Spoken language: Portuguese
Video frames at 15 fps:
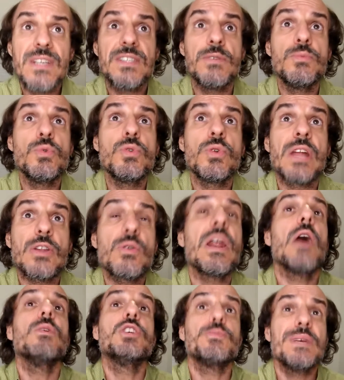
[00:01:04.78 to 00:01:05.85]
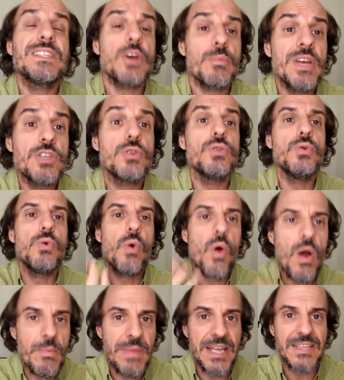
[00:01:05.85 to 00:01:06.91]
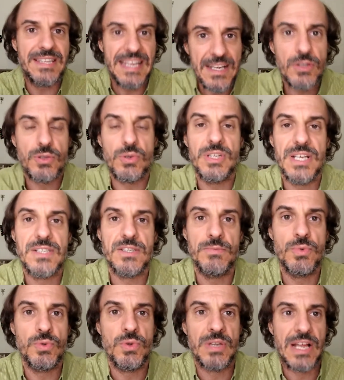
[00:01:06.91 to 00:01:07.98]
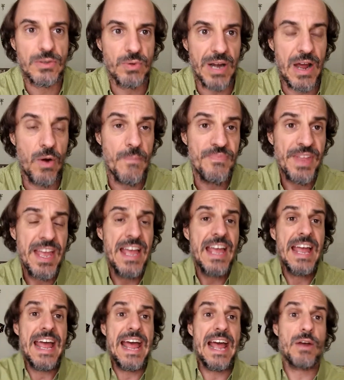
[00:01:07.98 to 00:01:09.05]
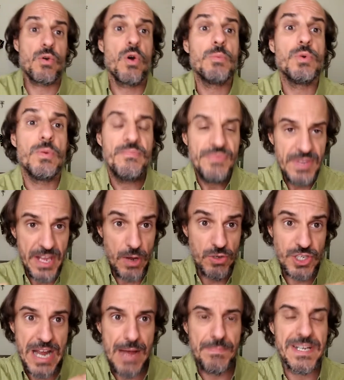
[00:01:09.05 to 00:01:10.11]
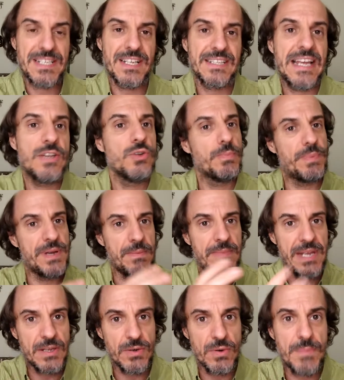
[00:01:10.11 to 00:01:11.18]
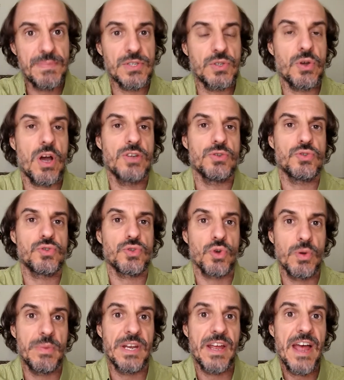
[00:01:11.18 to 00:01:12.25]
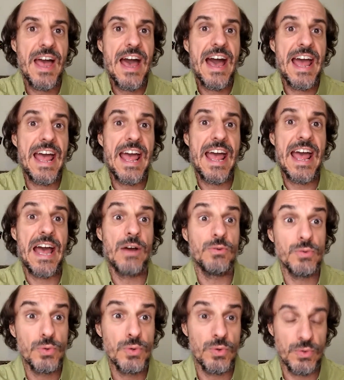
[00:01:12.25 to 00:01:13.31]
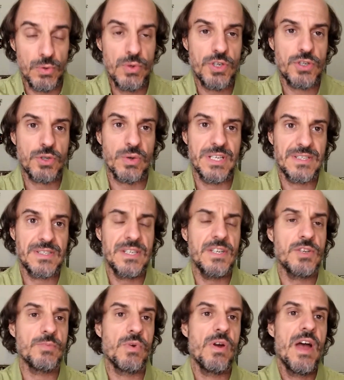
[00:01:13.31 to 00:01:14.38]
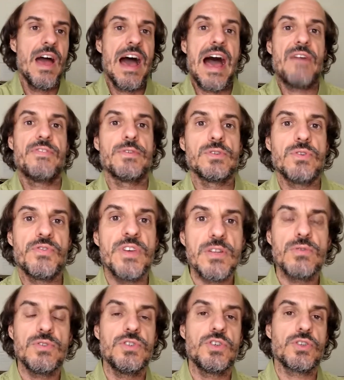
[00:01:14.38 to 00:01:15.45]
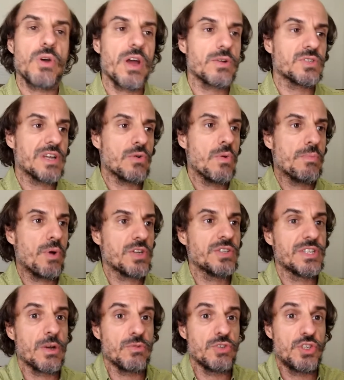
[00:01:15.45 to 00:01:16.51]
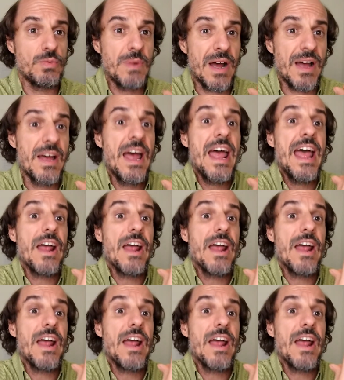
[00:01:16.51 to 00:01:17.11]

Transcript: esse mundo natural, especialmente do homem dentro desse mundo natural. É, como eu já apresentei no primeiro episódio sobre é, o, o estoicismo, a filosofia dos estoicos é composta então de uma